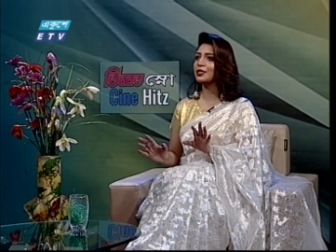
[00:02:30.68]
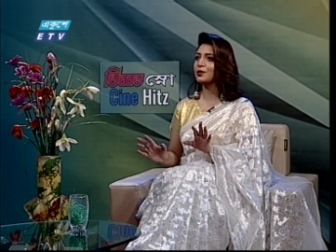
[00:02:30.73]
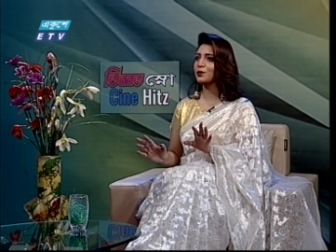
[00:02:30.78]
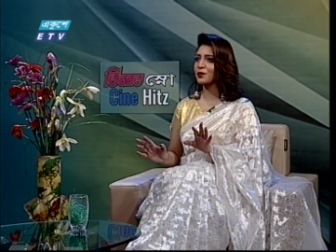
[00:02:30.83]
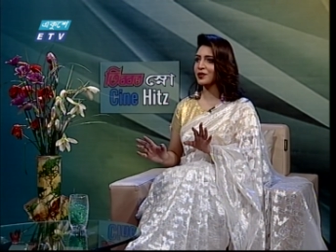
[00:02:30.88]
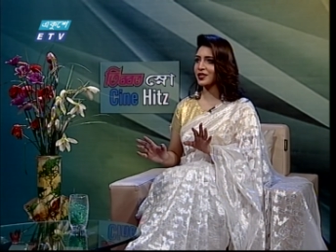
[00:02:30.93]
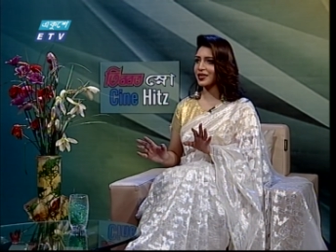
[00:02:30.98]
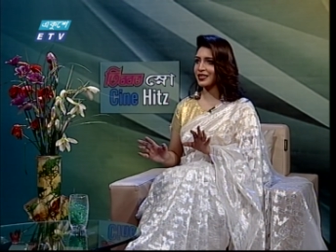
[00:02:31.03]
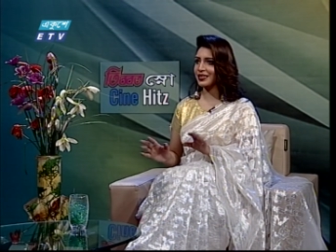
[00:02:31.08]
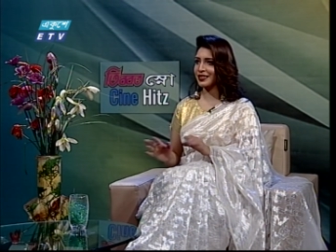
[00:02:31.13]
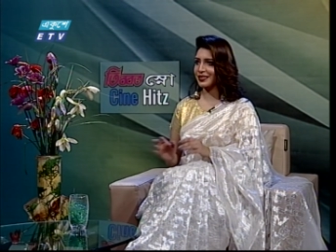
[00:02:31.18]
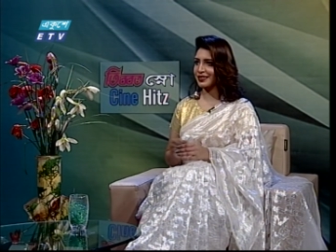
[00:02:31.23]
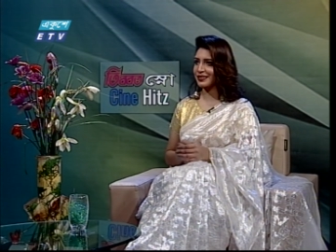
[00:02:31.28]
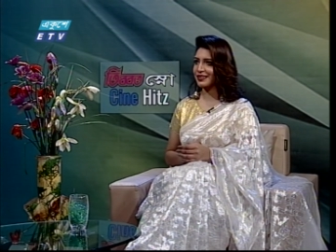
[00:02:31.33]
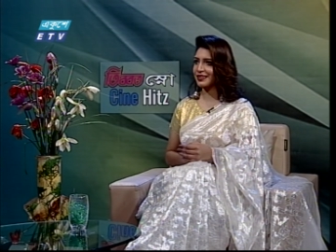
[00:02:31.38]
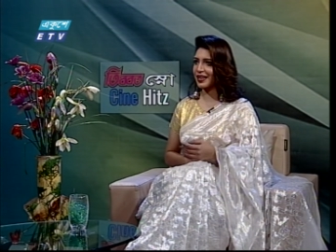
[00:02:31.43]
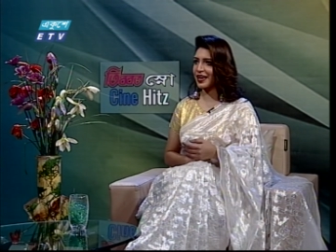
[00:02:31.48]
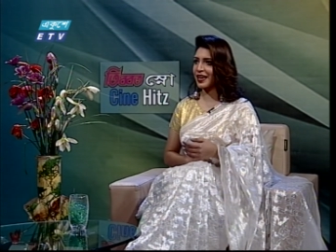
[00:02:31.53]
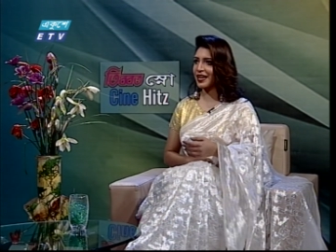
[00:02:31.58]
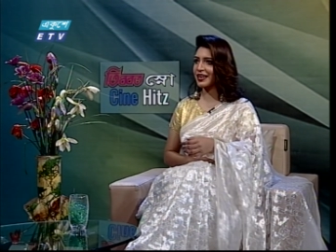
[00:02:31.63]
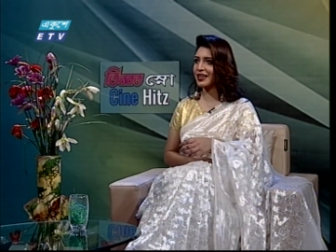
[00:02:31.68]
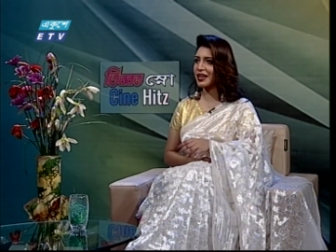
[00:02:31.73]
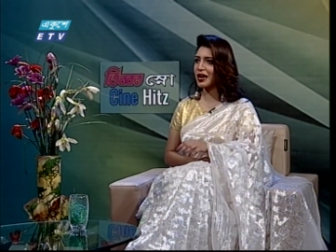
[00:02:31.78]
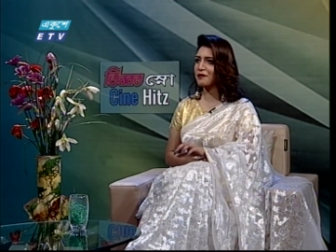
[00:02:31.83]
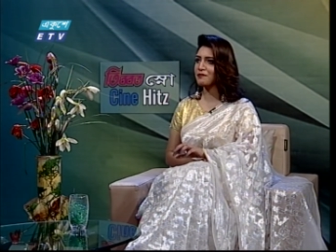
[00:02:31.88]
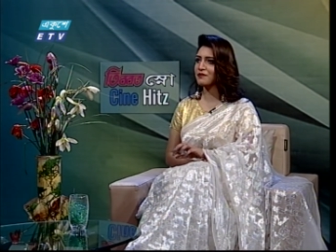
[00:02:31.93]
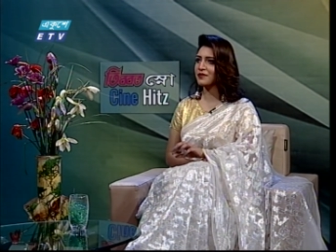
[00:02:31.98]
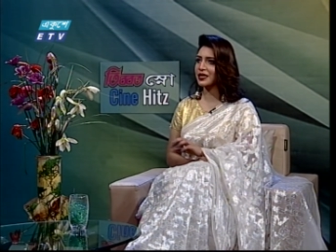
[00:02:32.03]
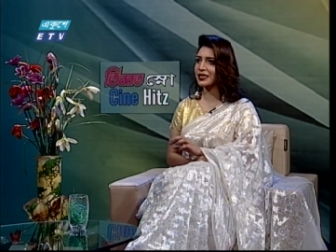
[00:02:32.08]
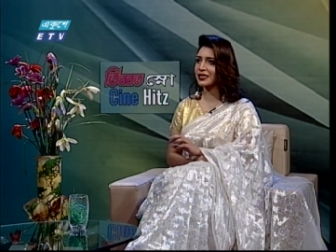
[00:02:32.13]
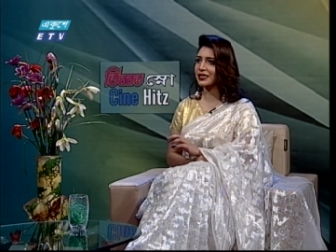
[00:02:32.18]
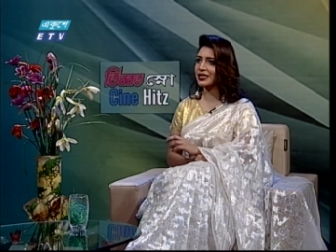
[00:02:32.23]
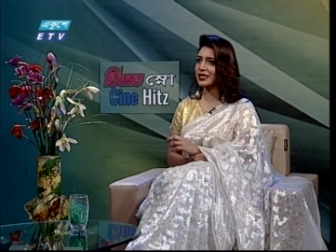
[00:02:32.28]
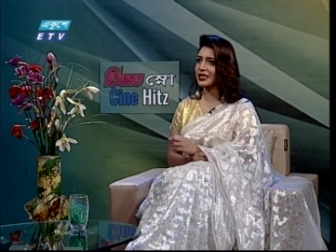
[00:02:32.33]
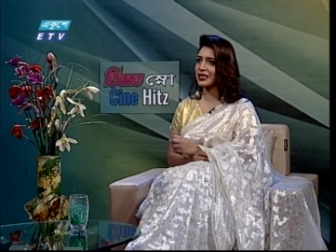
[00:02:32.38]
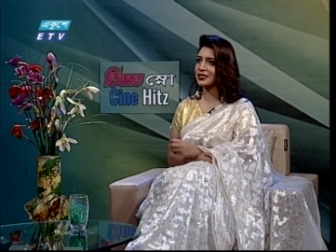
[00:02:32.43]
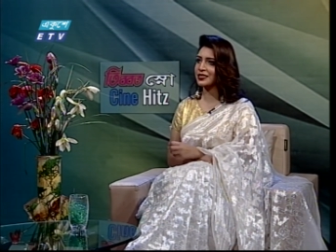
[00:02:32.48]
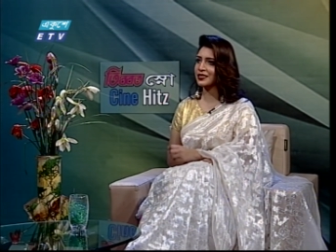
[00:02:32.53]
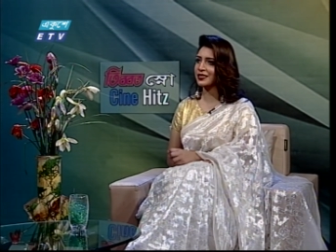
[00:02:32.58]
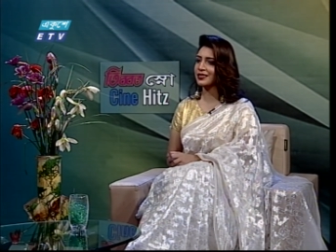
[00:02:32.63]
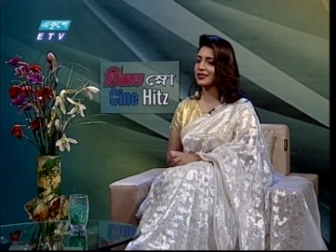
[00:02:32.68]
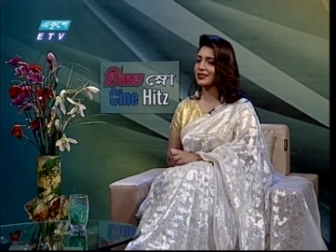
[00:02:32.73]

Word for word: লুকে বাঙালি হ্যাঁ, গ্রাম বাংলার একটা